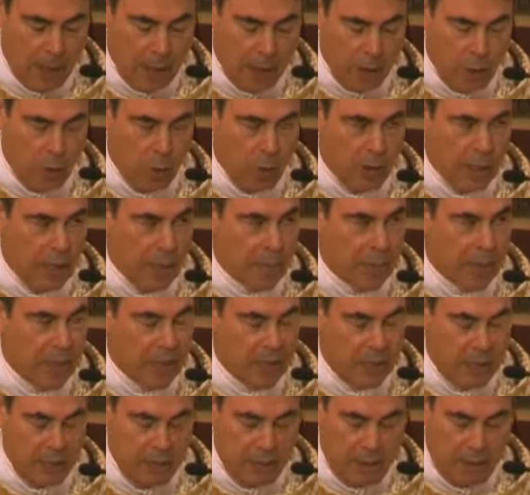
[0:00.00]
con la
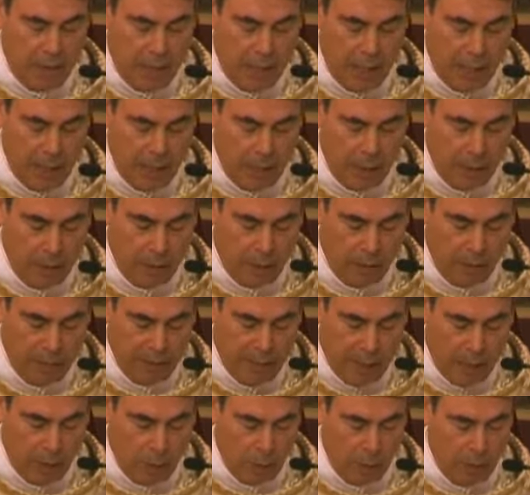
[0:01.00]
presencia en el
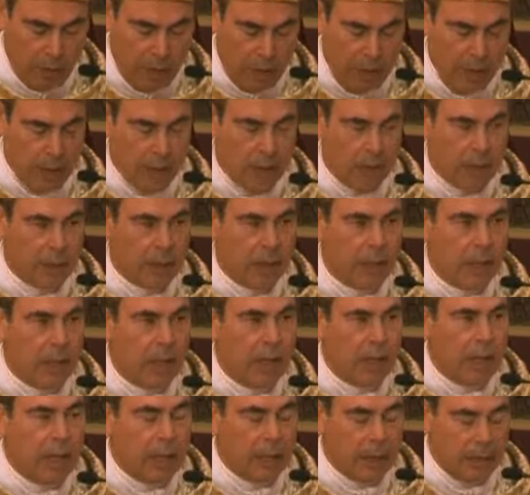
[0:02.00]
Vía Crucis
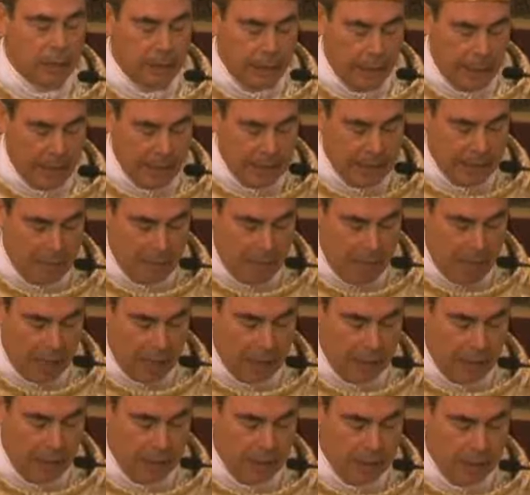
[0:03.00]
de las
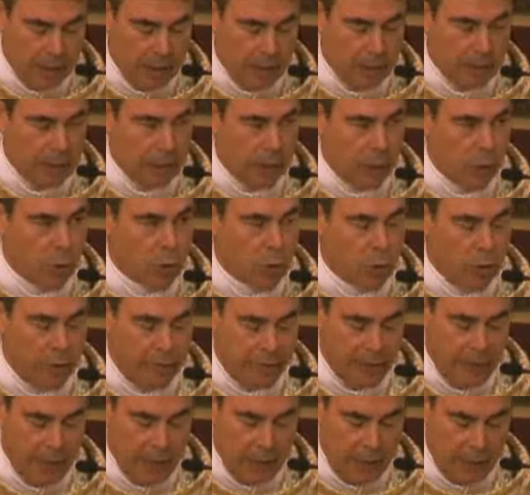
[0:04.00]
imágenes de dos
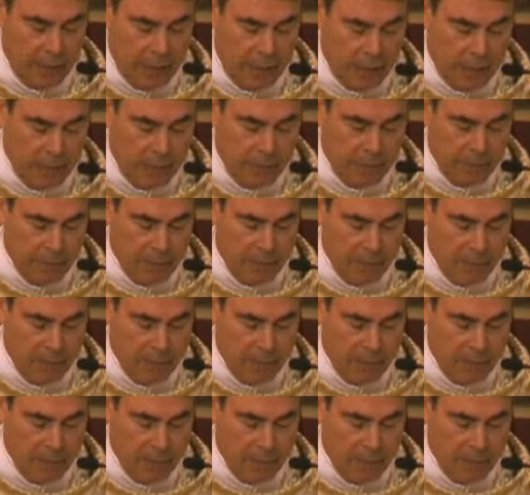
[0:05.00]
cofradías,